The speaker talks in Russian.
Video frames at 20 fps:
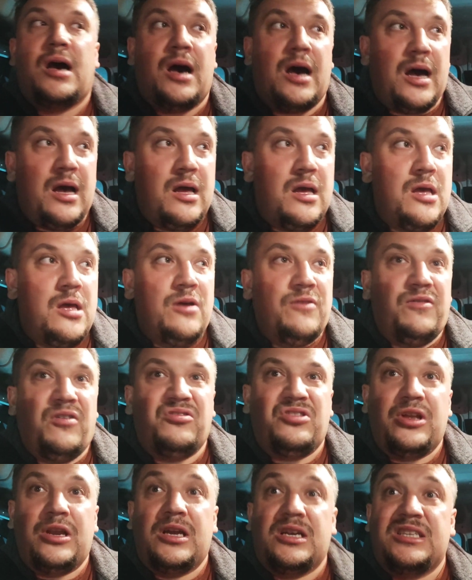А,
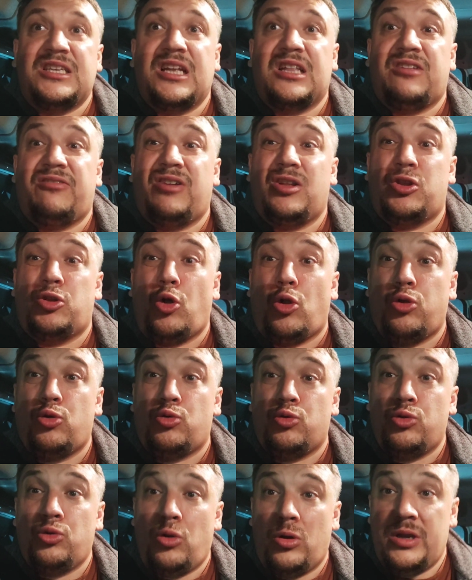во-вторых, с этого
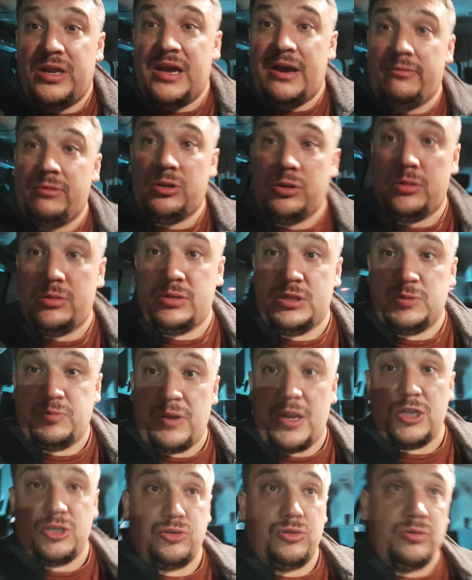толку ноль. Я вот тут
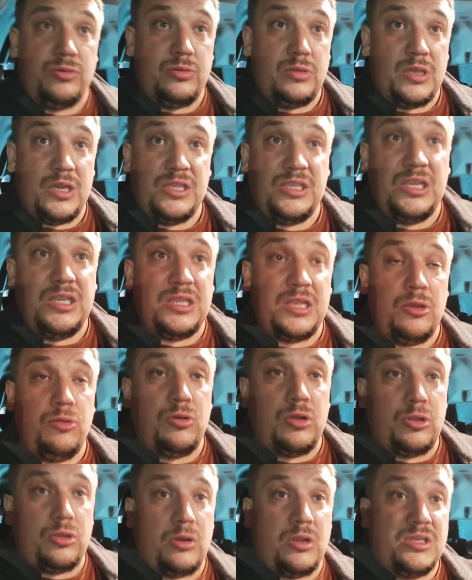спрашиваю родителей, у
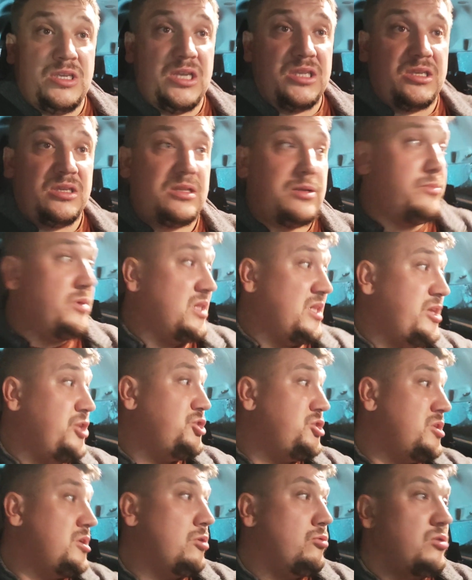которых дети там
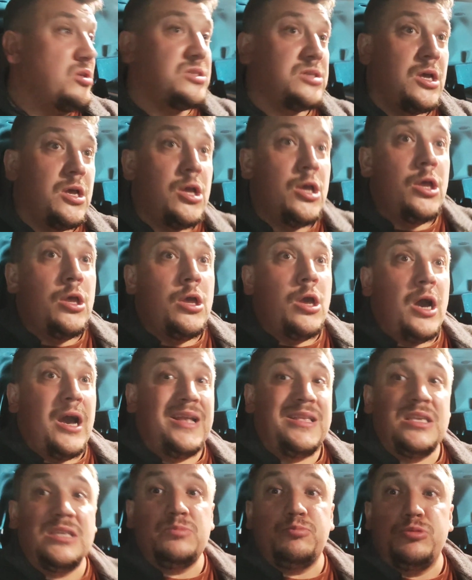отличники у нас,
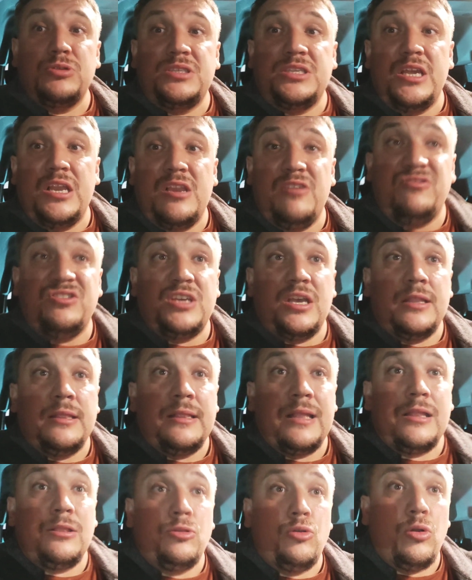они спустили все
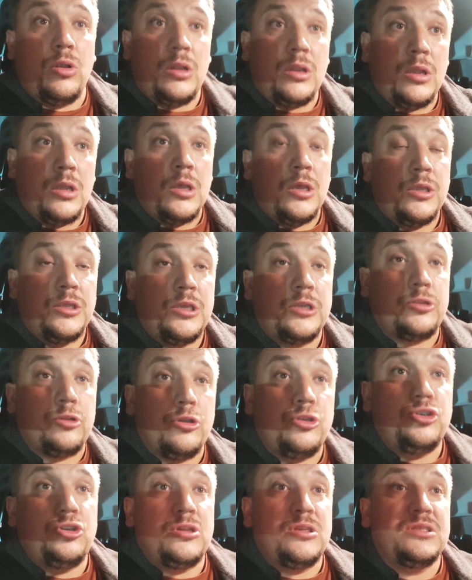на ноль. Никто
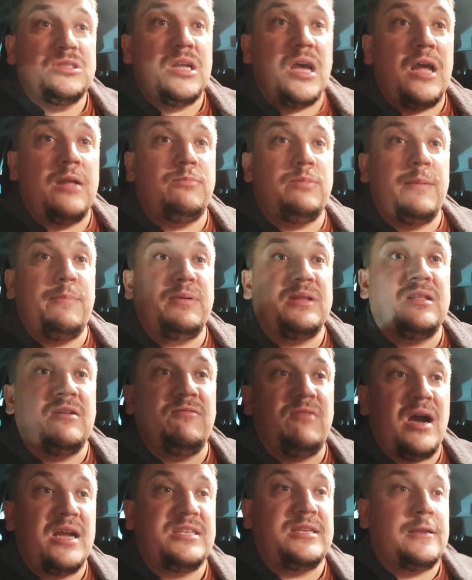ничего не знает,
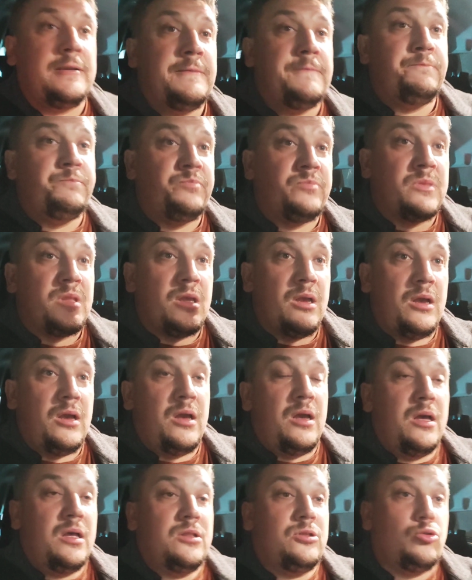преподаватель
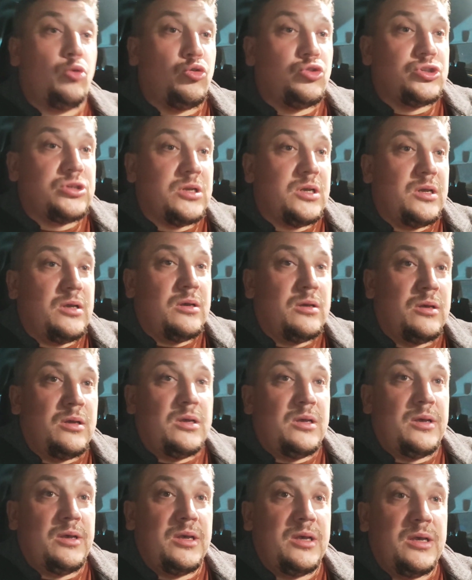э, тоже
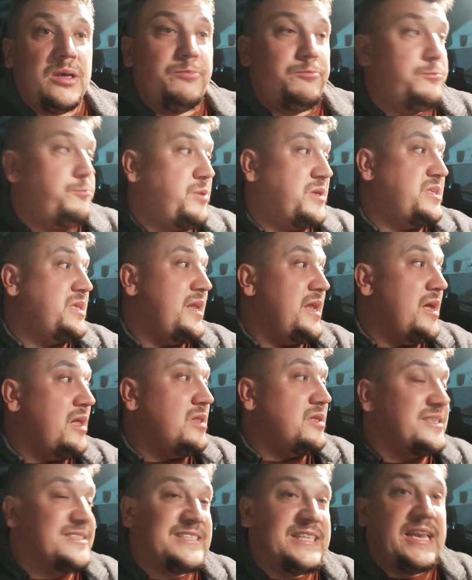э,
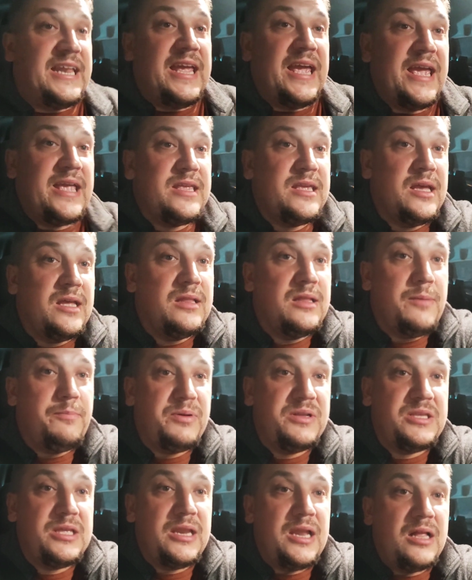потерял зрение, да,
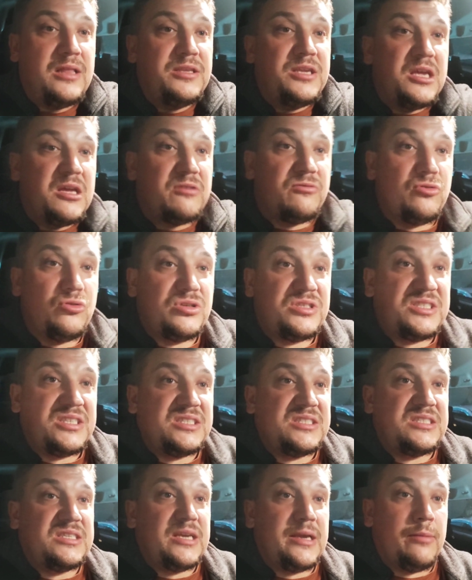потерял нервную
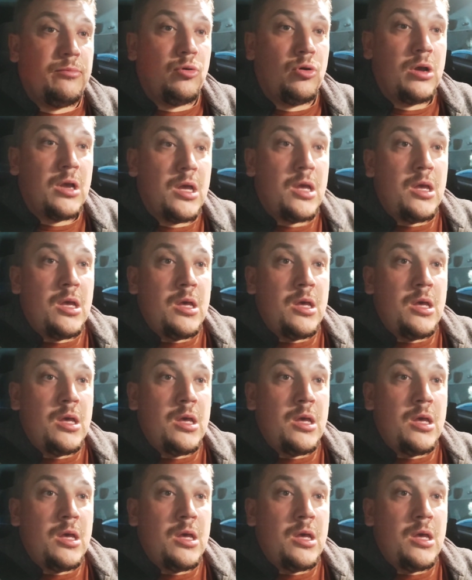систему.